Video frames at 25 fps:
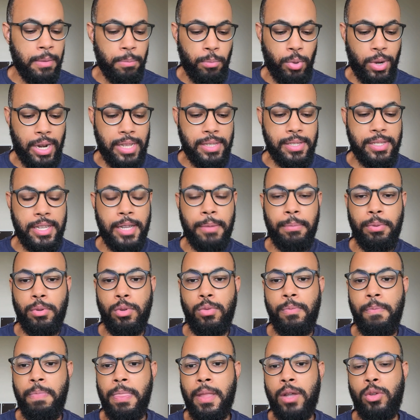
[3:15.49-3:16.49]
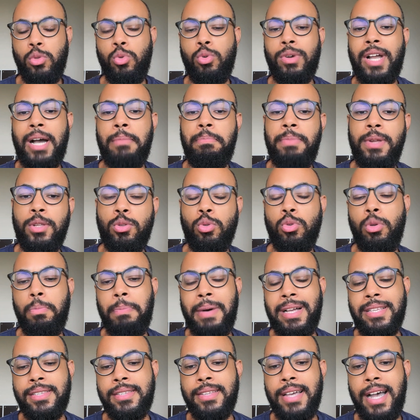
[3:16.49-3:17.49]
Por exemplo, no capítulo
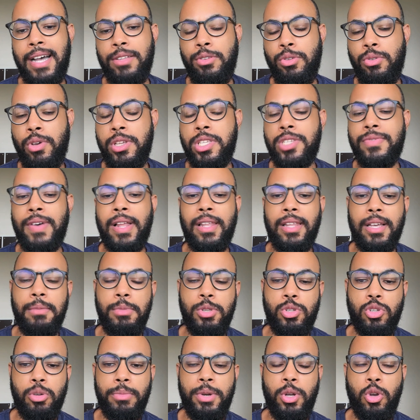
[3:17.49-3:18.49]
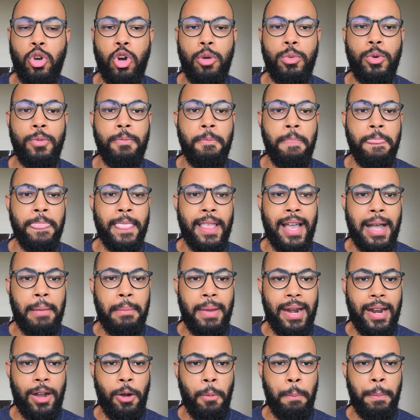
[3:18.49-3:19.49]
passado nós falamos sobre como
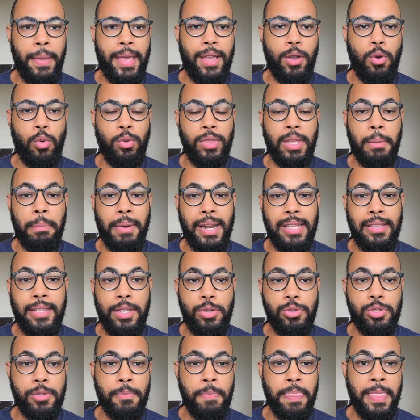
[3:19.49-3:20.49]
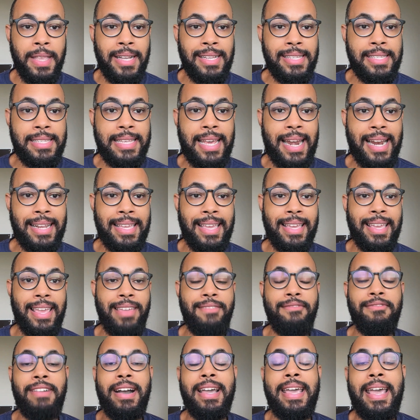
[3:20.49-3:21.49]
Abraão pergunta para Deus: será que
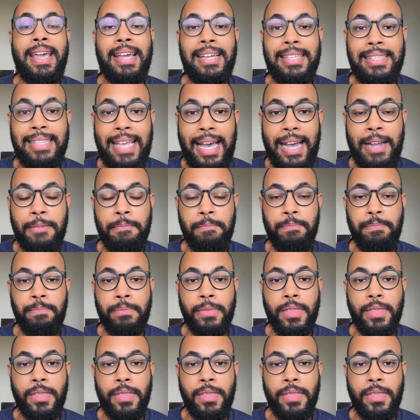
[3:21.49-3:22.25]
quem vai herdar